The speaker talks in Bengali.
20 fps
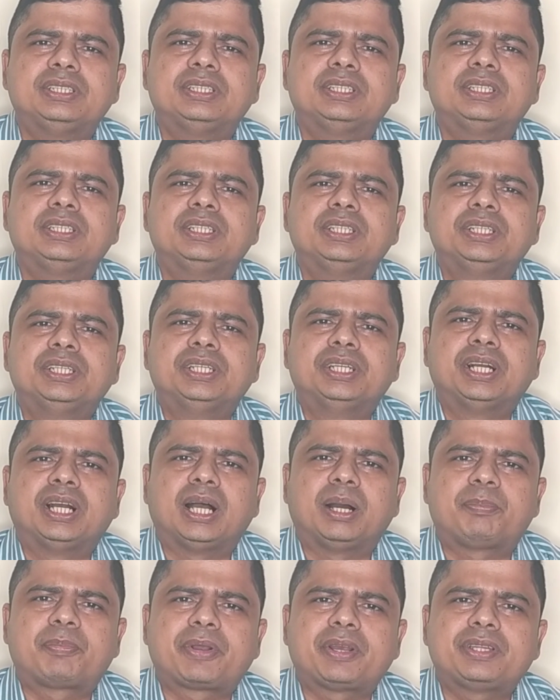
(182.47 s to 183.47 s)
যে
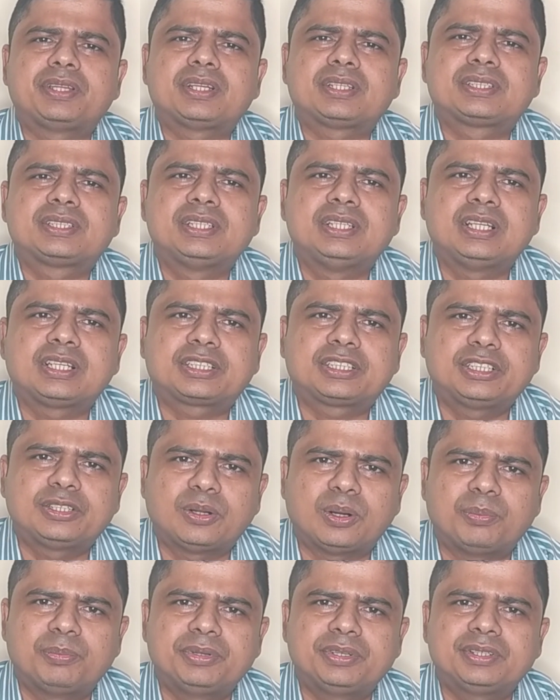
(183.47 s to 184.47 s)
আপনারা যারা সিলেক্টেড
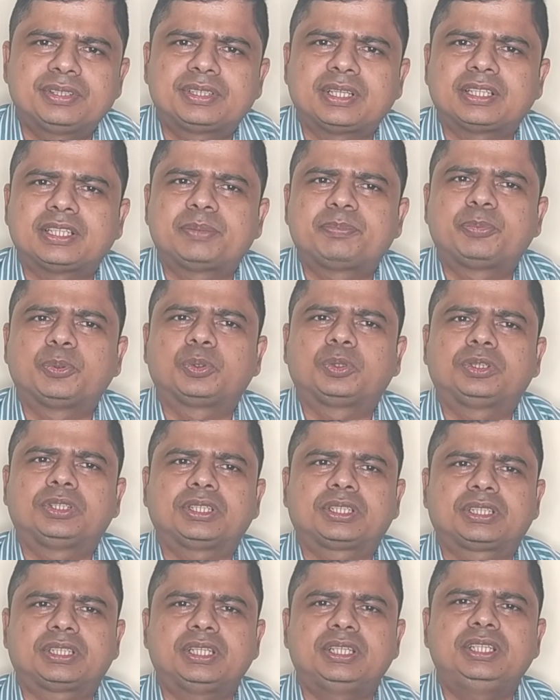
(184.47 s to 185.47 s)
হবেন তাদের
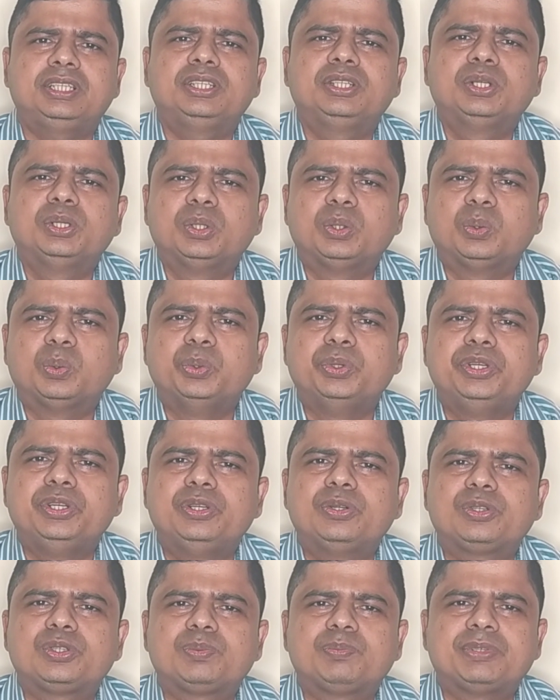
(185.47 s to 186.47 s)
প্রত্যেককেই
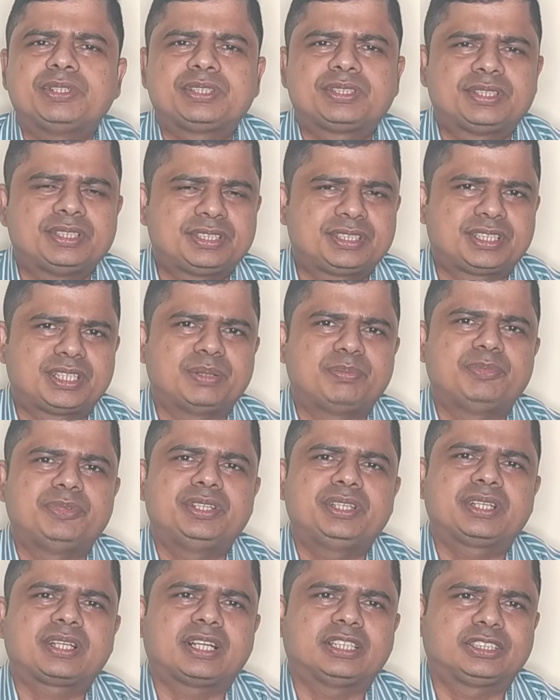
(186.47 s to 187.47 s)
উইন্ডোজ বেস সিস্টেম
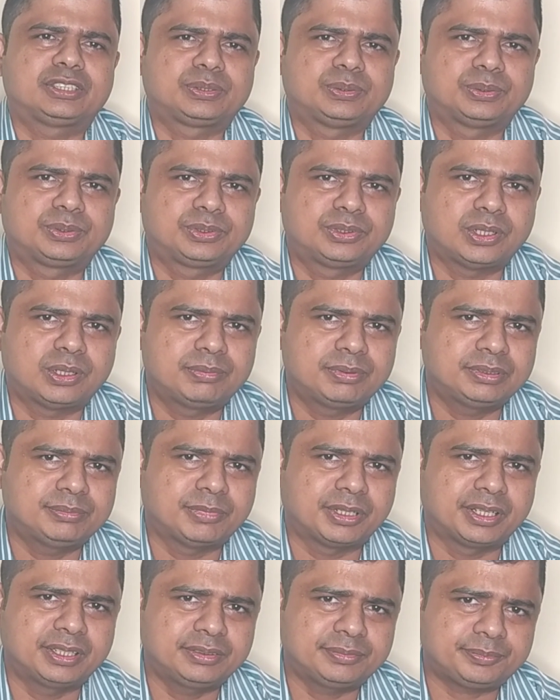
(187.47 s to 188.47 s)
নিয়ে কাজ করতে হবে
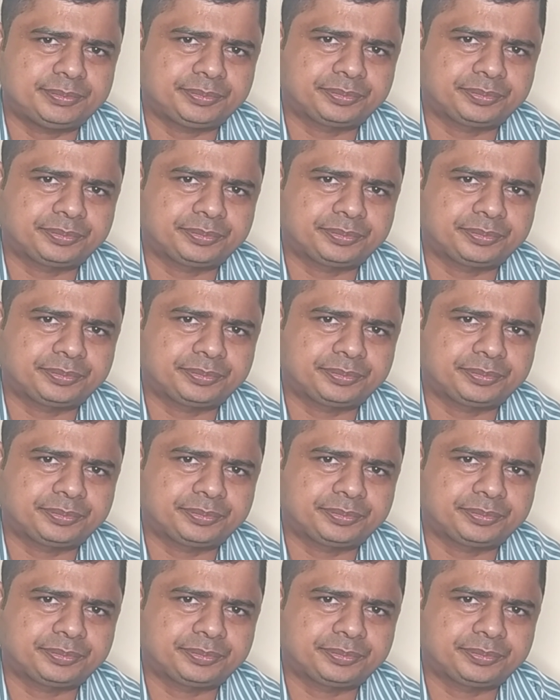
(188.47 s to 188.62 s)
মানে